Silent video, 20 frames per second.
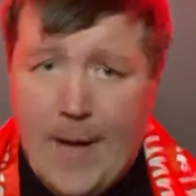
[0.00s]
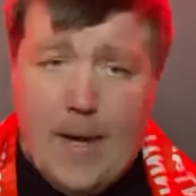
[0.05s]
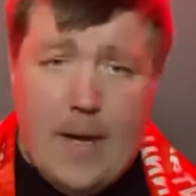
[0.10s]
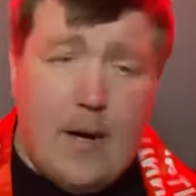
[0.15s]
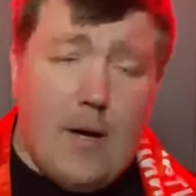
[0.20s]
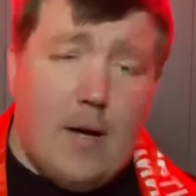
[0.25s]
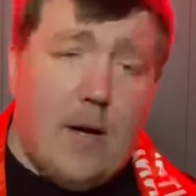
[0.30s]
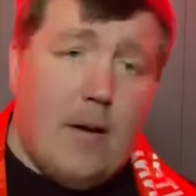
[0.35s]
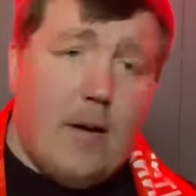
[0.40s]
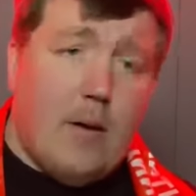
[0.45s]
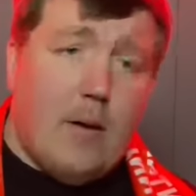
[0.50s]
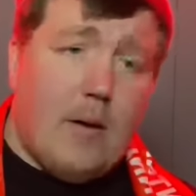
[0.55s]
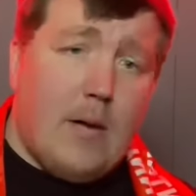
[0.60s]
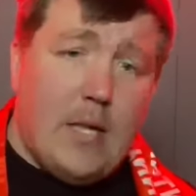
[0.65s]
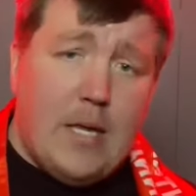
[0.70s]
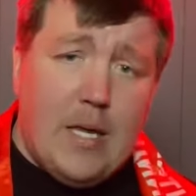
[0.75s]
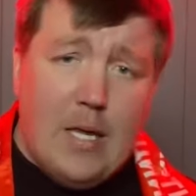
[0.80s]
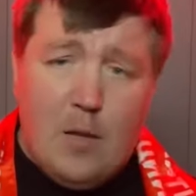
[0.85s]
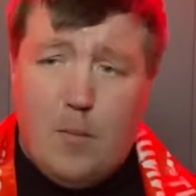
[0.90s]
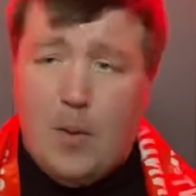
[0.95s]
Э,
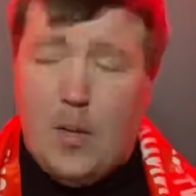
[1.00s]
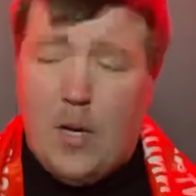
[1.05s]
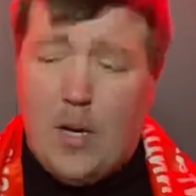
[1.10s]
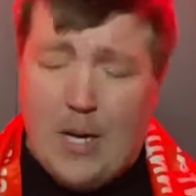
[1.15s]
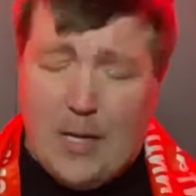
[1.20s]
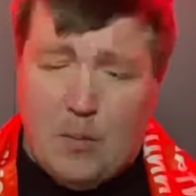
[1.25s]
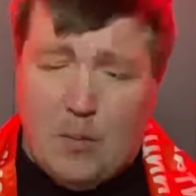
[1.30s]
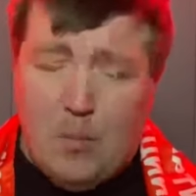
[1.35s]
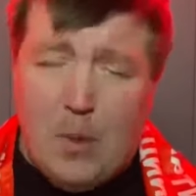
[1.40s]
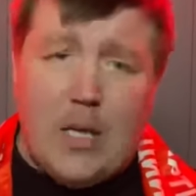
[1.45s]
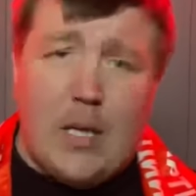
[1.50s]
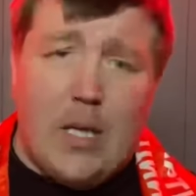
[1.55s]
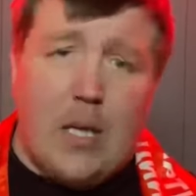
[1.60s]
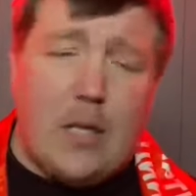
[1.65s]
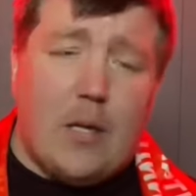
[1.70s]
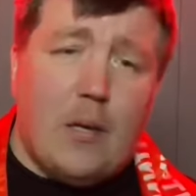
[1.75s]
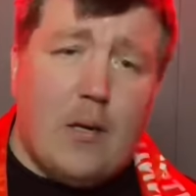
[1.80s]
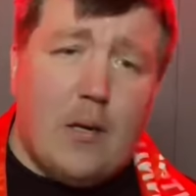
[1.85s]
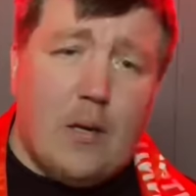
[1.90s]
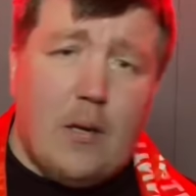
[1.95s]
хотел бы отметить
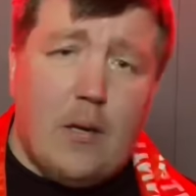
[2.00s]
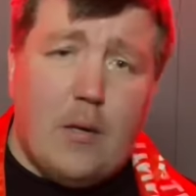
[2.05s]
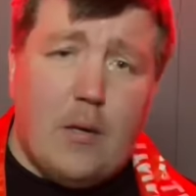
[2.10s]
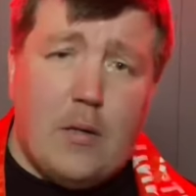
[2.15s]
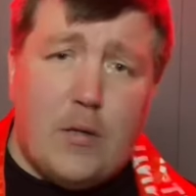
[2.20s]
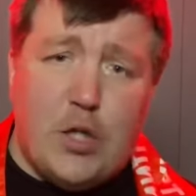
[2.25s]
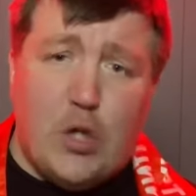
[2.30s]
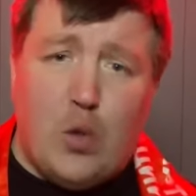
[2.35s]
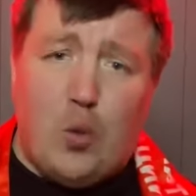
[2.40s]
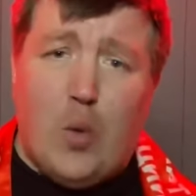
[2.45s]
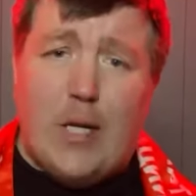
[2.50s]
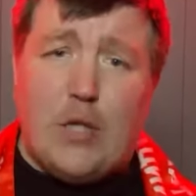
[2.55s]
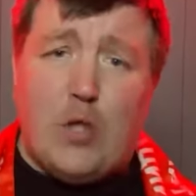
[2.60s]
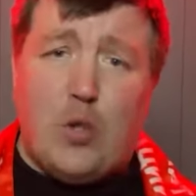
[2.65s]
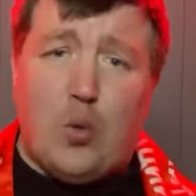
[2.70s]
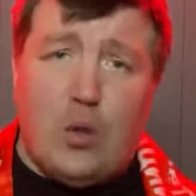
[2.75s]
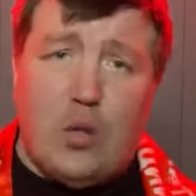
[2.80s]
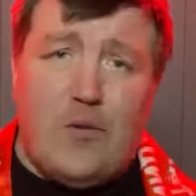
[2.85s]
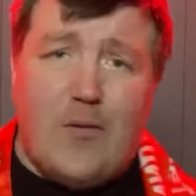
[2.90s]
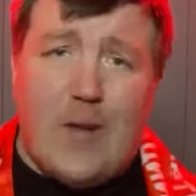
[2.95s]
э,
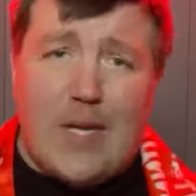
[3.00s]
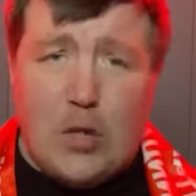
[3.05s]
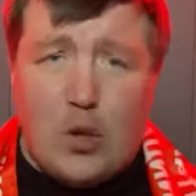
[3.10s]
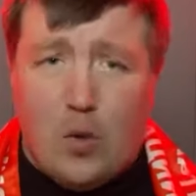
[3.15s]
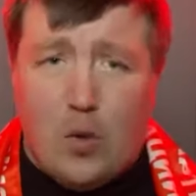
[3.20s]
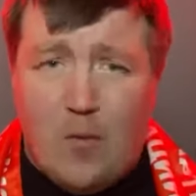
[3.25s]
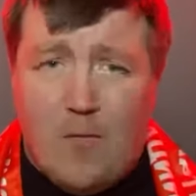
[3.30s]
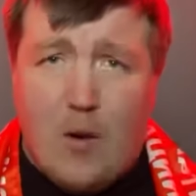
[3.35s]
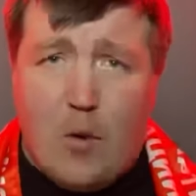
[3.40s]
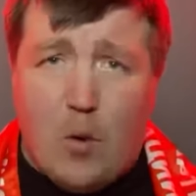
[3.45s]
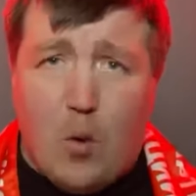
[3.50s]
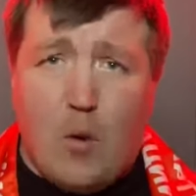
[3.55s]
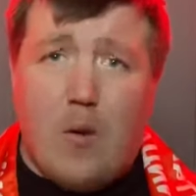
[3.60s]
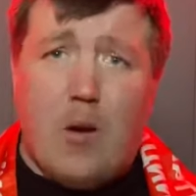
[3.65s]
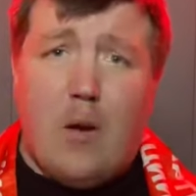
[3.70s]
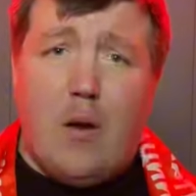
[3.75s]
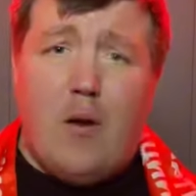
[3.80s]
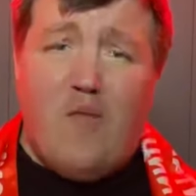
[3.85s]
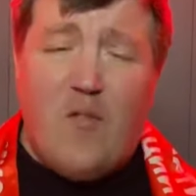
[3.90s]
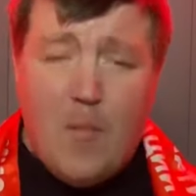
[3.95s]
ситуацию, связанную вокруг
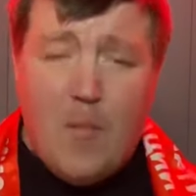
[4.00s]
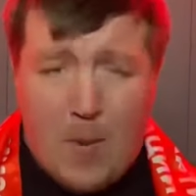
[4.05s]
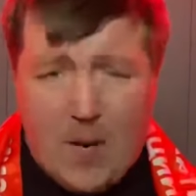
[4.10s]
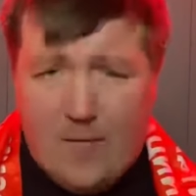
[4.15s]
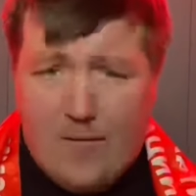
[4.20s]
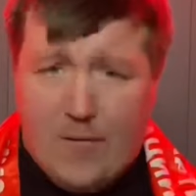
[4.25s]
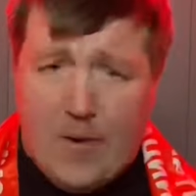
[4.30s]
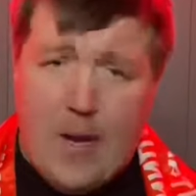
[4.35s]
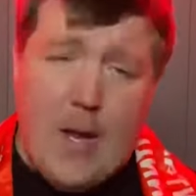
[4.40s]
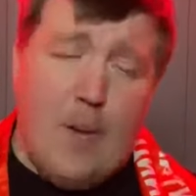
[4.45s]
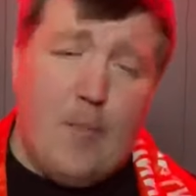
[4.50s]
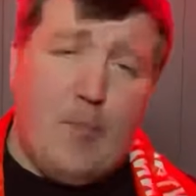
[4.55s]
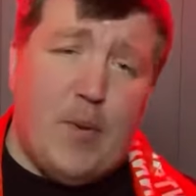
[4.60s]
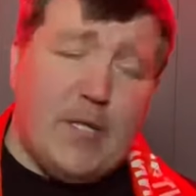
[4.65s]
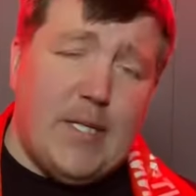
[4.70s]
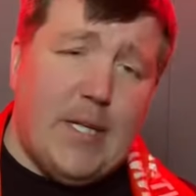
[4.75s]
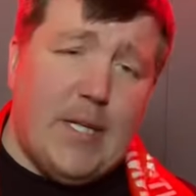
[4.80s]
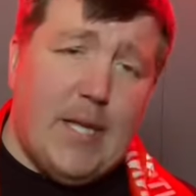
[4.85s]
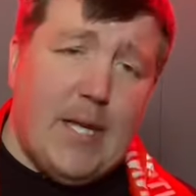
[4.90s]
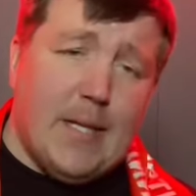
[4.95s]
выборов
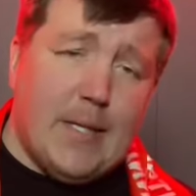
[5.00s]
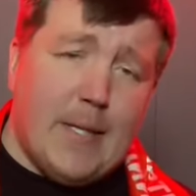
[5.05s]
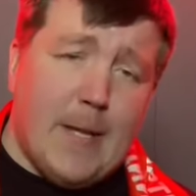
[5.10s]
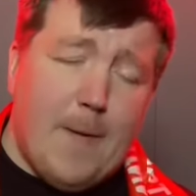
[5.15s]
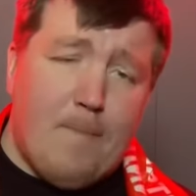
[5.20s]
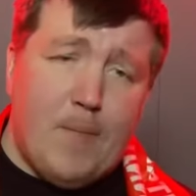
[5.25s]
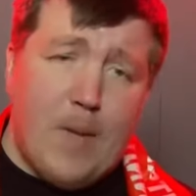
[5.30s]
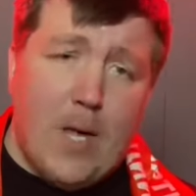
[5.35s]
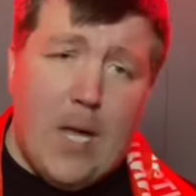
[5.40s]
президента.